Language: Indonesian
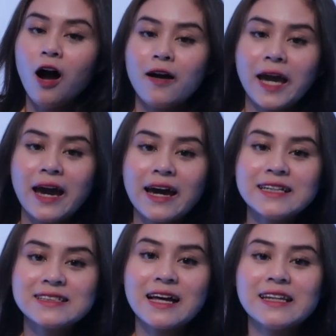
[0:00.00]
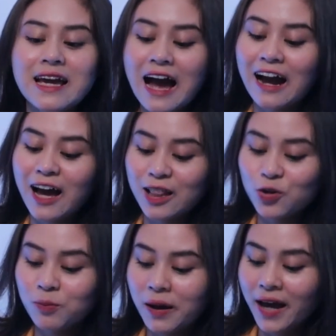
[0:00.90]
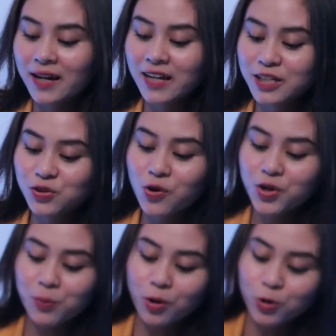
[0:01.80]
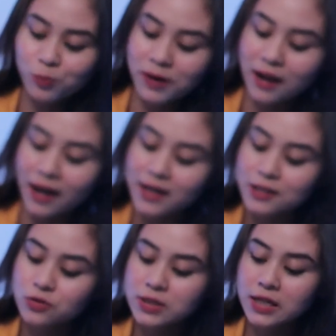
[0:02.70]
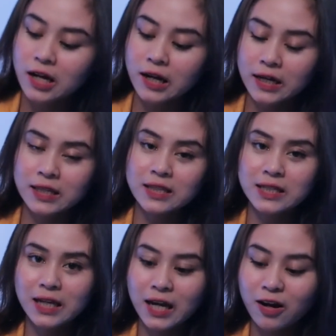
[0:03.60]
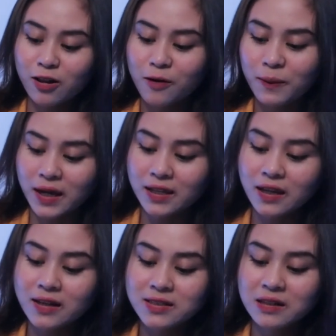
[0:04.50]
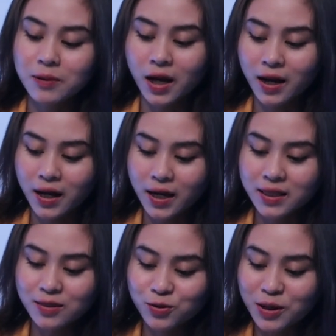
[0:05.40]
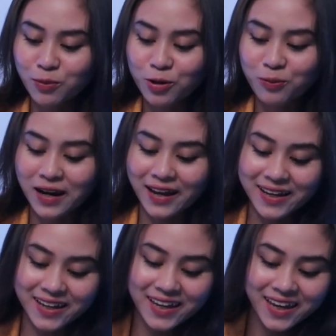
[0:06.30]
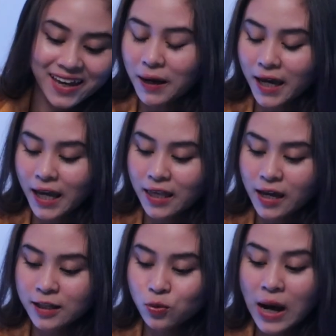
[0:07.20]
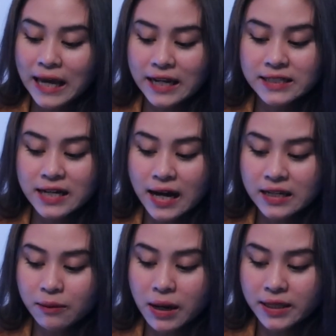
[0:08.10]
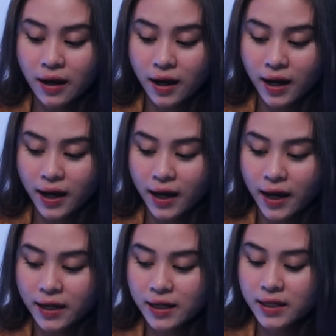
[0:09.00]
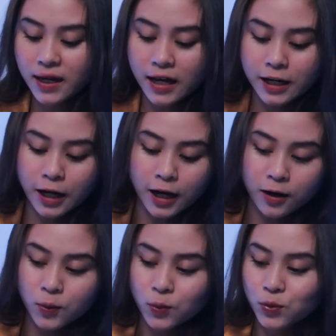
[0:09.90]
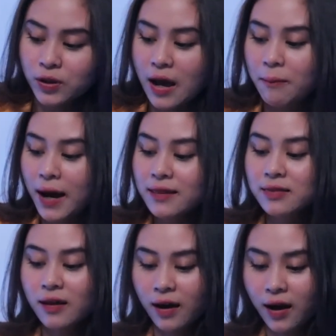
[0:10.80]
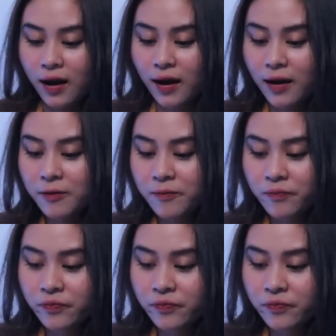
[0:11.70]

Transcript: Oke okay guys, tadi agak luber, ini juga udah mau luber lagi tuh. Jadi intinya kalau pakai ini kan kecil banget. Tuh udah mau luber lagi. Pakainya itu airnya jangan kebanyakan. Ini karena aku udah mateng.